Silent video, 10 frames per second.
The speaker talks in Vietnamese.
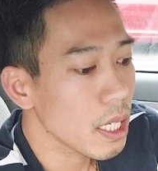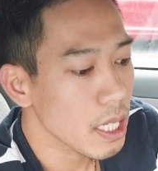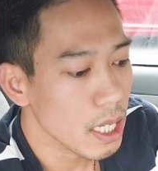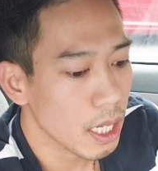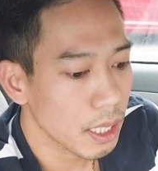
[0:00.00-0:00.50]

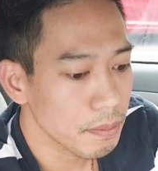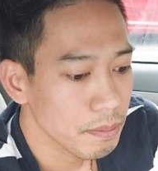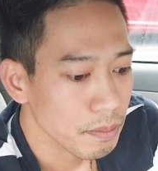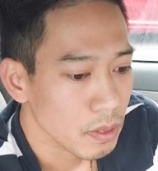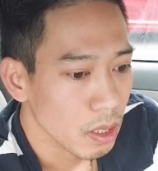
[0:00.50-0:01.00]
thì uh,
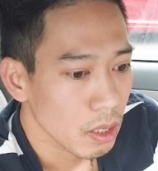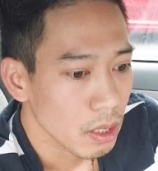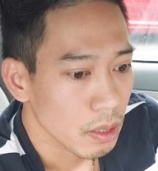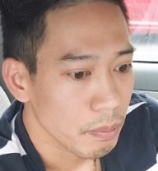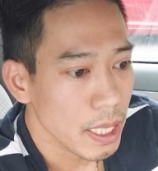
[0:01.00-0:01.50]

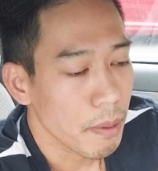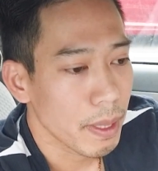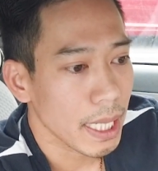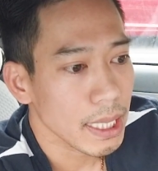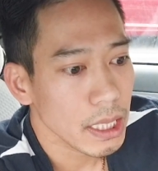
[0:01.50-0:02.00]
bây giờ
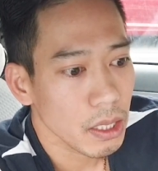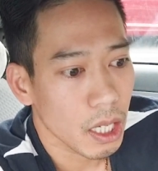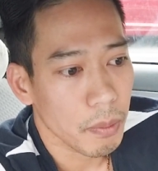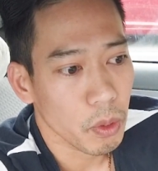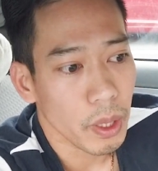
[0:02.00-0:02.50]
mình lấy cái trường
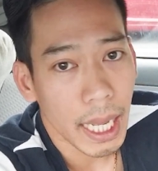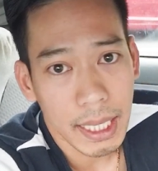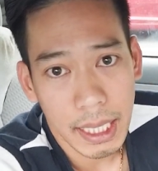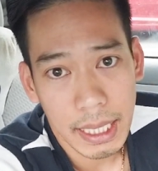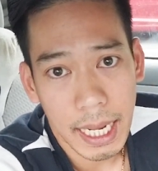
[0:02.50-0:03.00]
hợp của cái
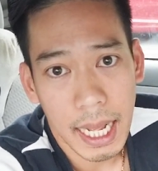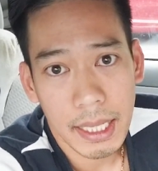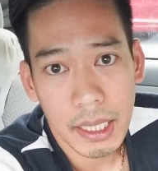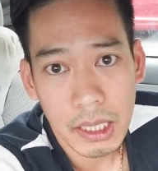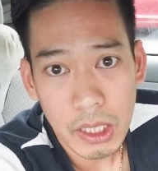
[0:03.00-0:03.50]
anh này ra
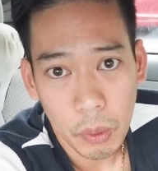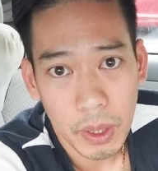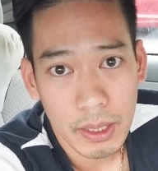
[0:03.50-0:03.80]
lấy ví dụ